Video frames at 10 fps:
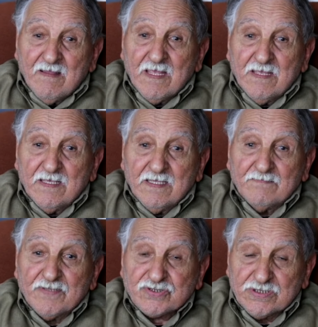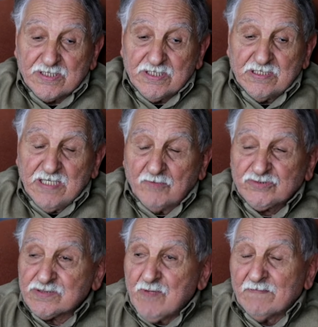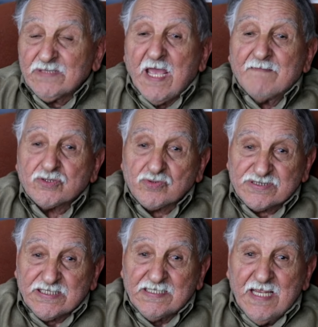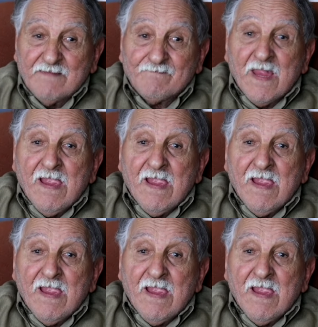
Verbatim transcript: آه باش العوده محمد الخامس والاستقلال